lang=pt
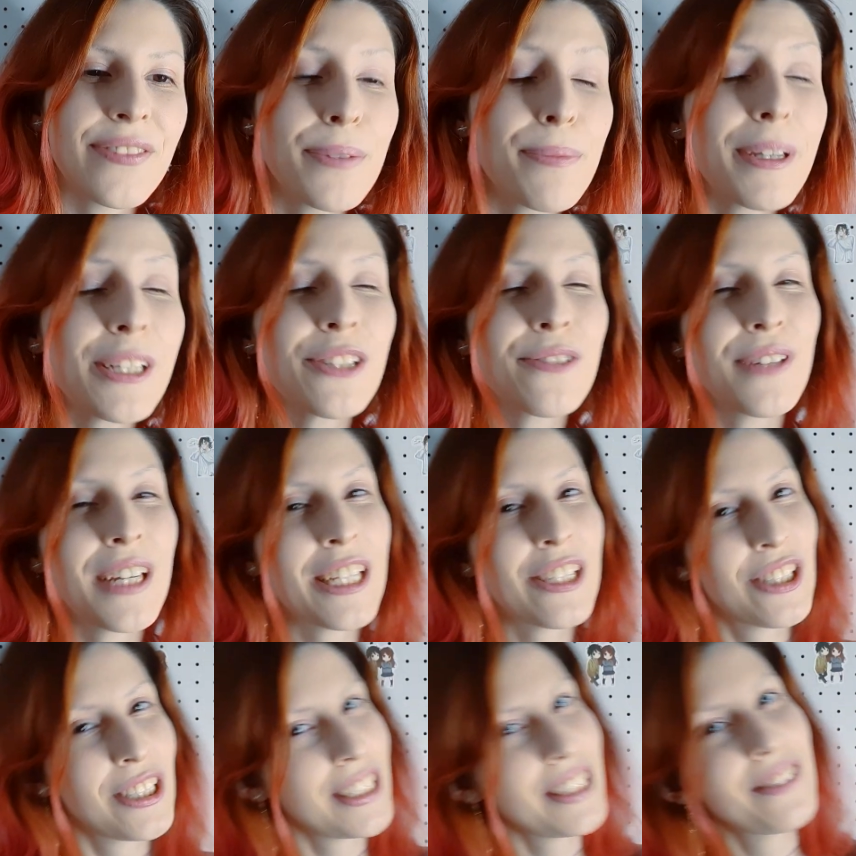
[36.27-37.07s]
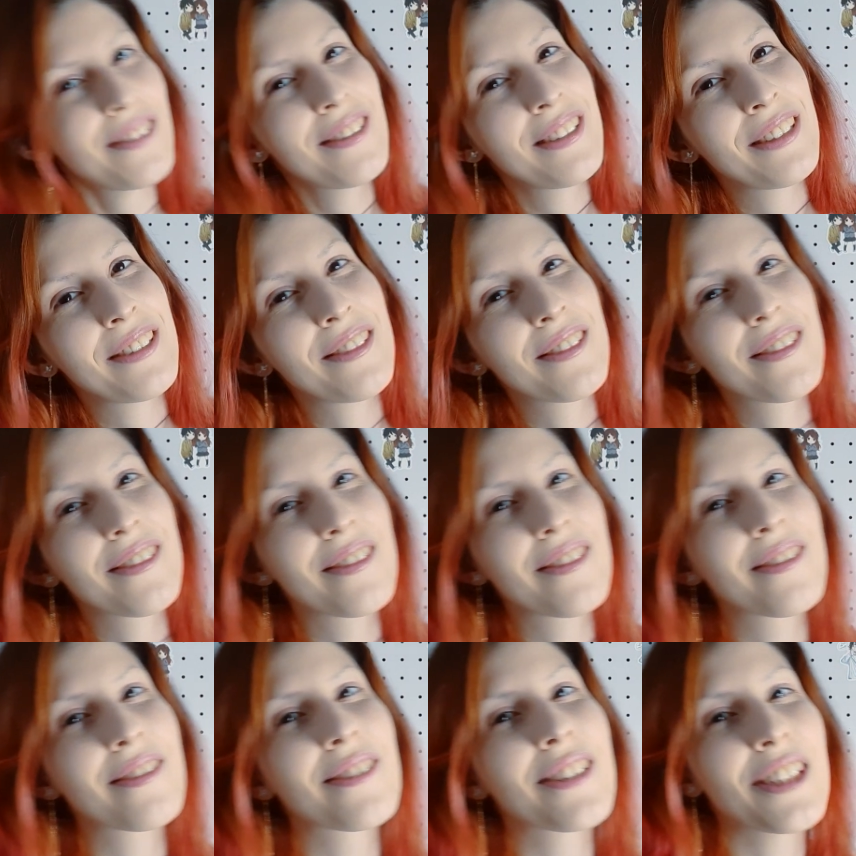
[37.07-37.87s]
Foi bem divertido,
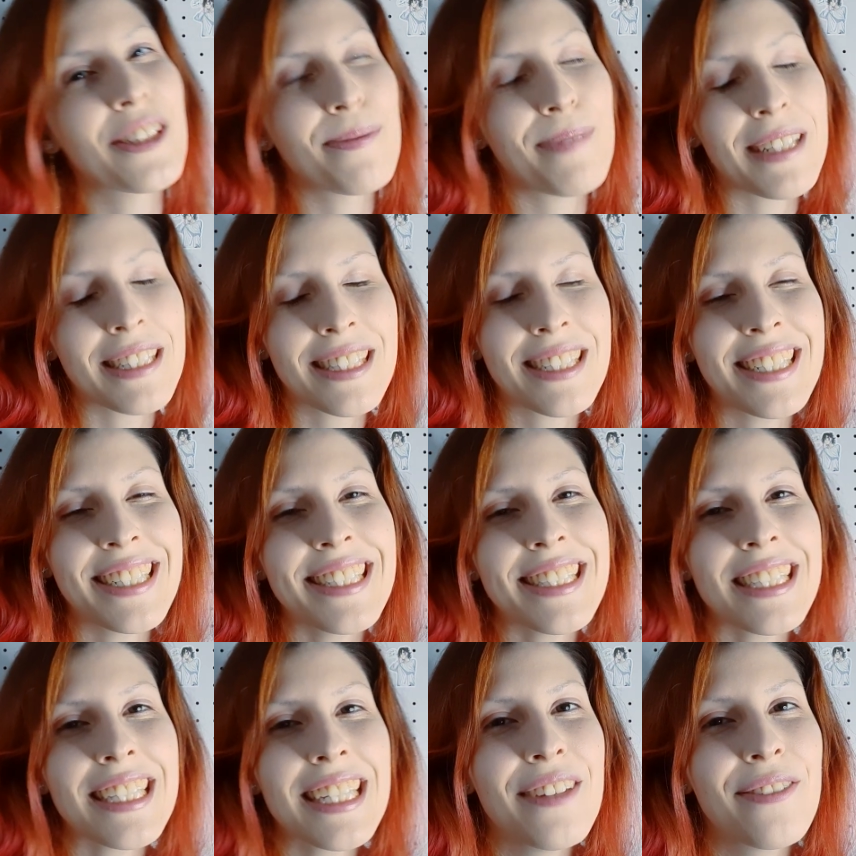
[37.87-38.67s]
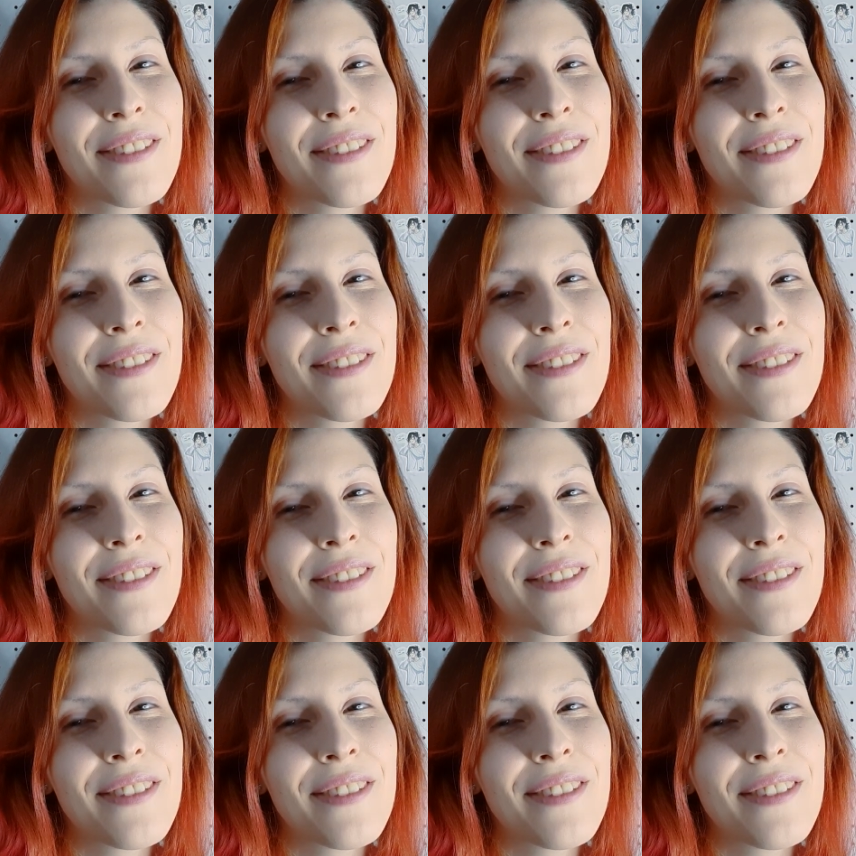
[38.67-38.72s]
eu curti bastante.